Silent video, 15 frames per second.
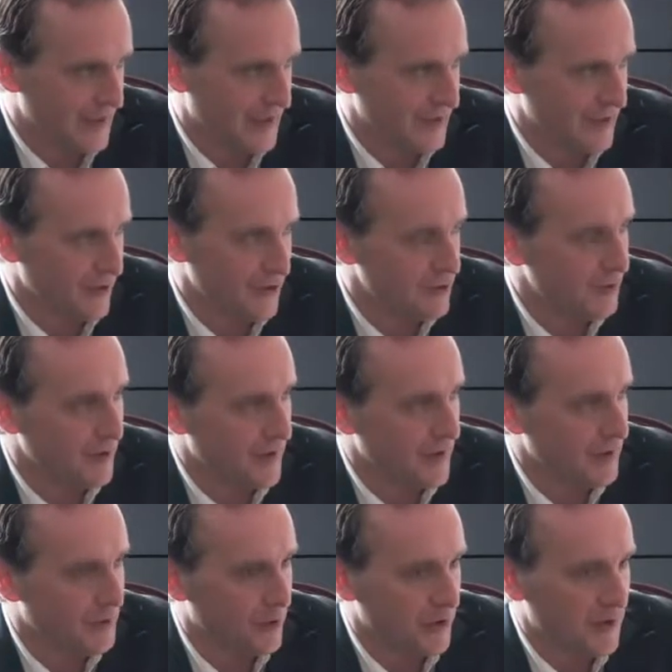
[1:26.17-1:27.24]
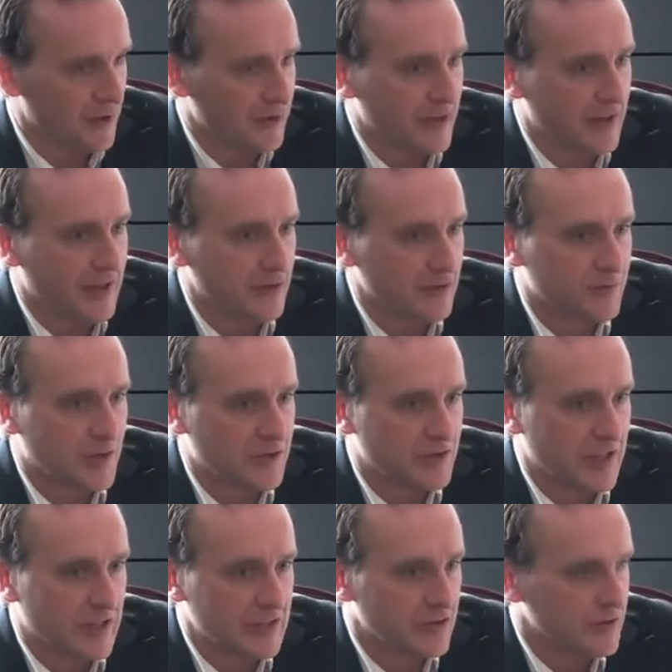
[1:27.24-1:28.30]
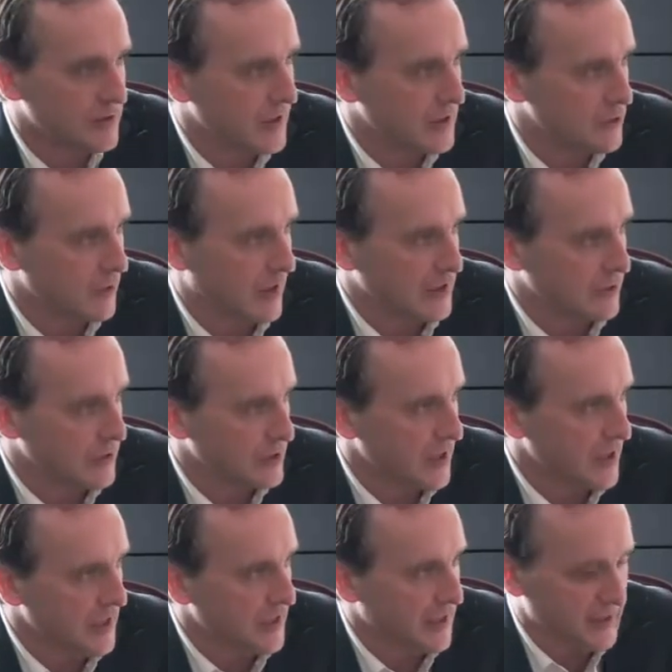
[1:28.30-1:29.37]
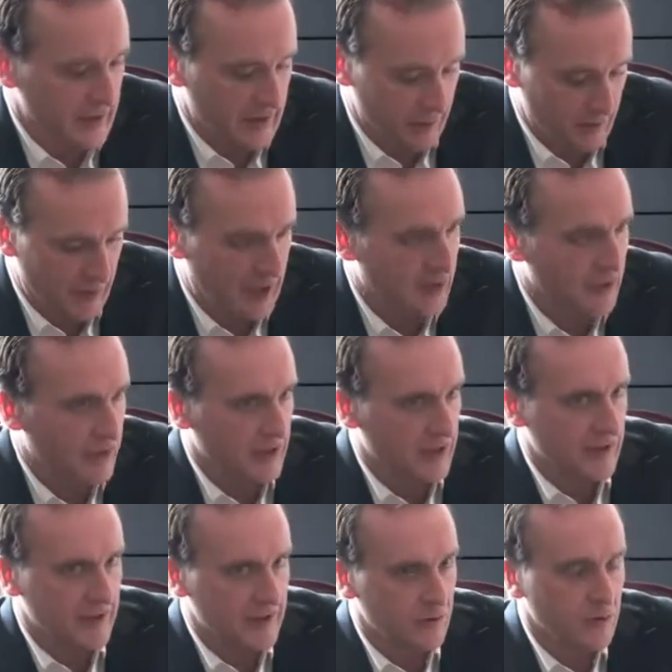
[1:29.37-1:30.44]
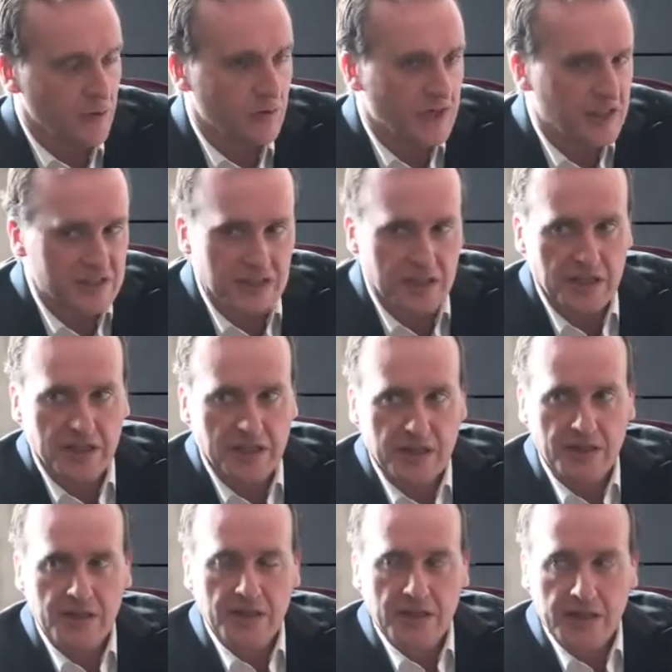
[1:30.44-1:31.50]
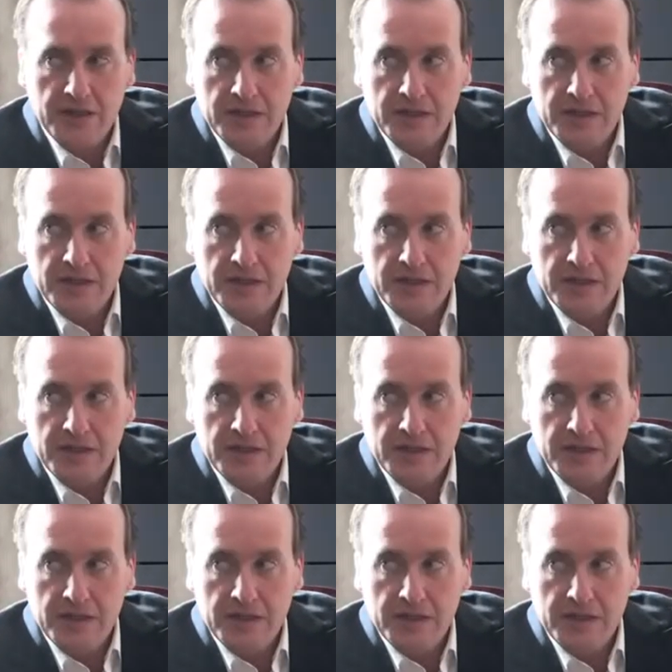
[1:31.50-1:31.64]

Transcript: Ya te digo, es un thriller político en el que los personajes son seres humanos, que tienen miedo, que tienen dudas, que